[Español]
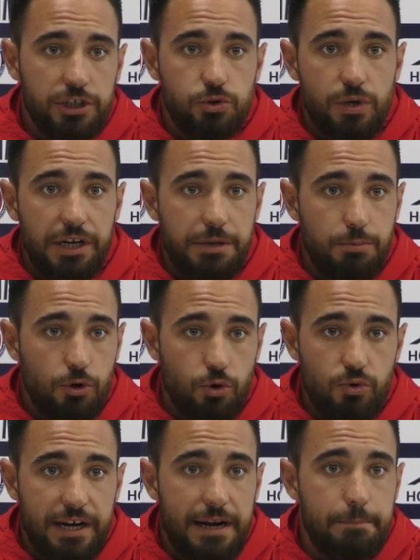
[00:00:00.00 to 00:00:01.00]
que es un equipo con
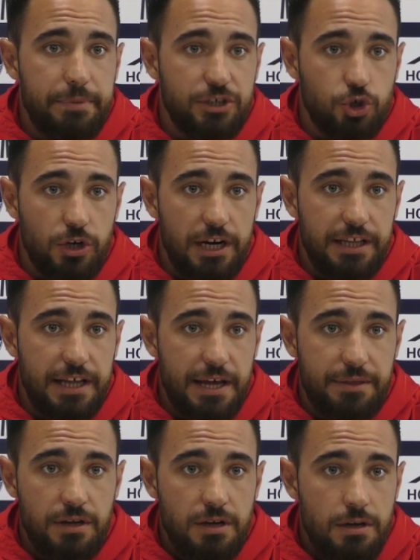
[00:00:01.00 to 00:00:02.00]
una gran
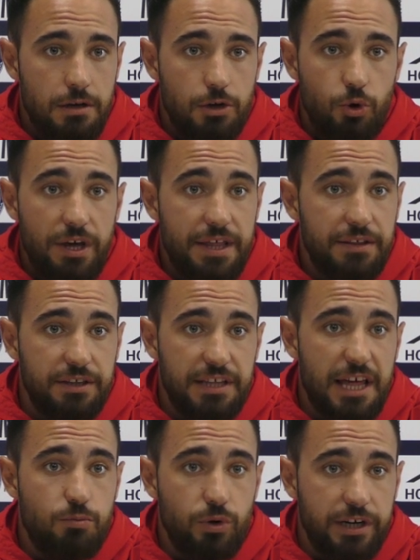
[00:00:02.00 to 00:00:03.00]
personalidad y una
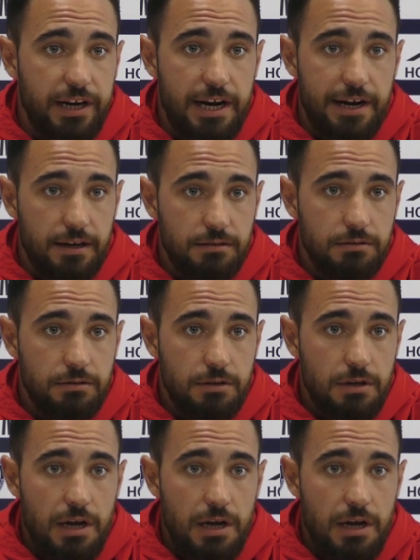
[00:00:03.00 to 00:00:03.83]
identidad muy clara.